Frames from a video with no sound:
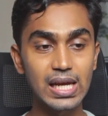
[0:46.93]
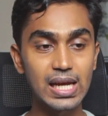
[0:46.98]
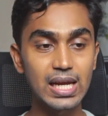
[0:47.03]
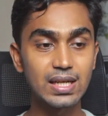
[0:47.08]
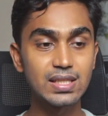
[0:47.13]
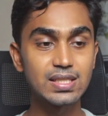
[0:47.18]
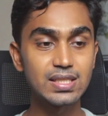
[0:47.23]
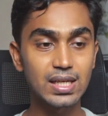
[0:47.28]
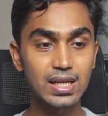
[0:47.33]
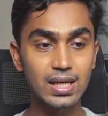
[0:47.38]

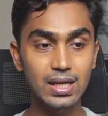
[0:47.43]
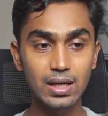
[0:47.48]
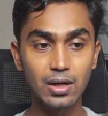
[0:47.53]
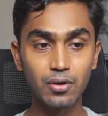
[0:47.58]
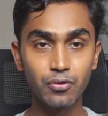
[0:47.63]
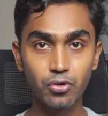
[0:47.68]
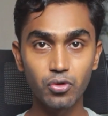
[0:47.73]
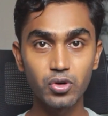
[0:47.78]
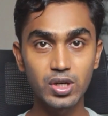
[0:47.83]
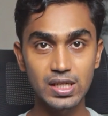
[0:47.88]
এর যে
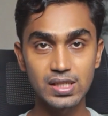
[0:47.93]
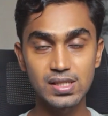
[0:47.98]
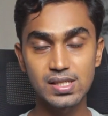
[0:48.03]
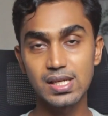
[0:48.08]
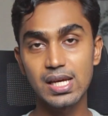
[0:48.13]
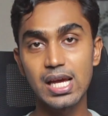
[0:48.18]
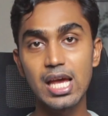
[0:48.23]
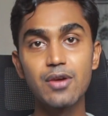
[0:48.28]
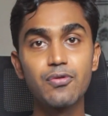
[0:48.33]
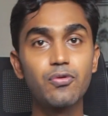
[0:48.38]
ফুটেজ
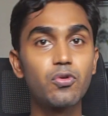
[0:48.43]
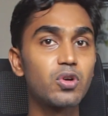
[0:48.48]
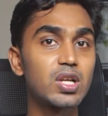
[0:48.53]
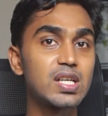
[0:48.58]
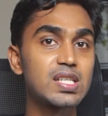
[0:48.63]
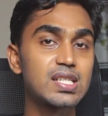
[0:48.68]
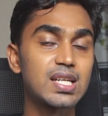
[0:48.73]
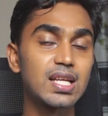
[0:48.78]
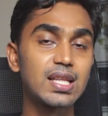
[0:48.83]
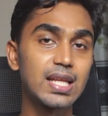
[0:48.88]
এই
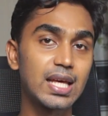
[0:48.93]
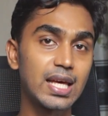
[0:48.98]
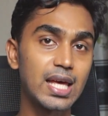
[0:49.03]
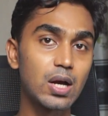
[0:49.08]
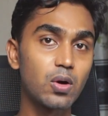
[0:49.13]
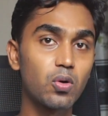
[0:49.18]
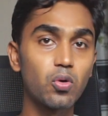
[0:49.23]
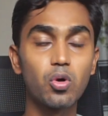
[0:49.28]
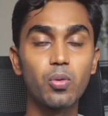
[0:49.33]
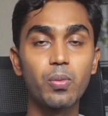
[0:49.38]
ফুটেজটা দেখে
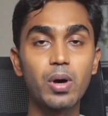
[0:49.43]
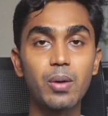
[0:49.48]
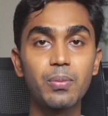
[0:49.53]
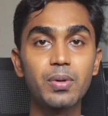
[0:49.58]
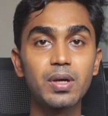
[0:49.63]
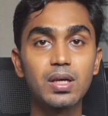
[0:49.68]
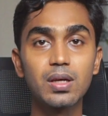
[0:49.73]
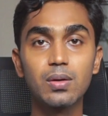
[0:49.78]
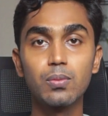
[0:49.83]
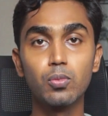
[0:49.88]

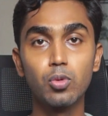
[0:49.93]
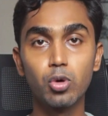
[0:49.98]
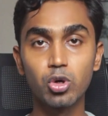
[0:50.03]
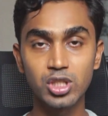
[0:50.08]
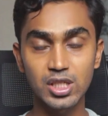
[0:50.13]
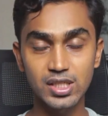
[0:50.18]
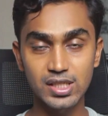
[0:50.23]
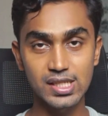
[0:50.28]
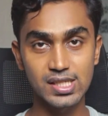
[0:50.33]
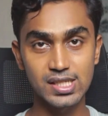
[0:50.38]
কোনোভাবেই
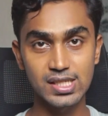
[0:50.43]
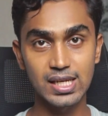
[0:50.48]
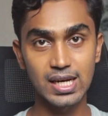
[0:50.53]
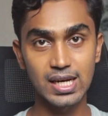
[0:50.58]
বোঝা যাচ্ছে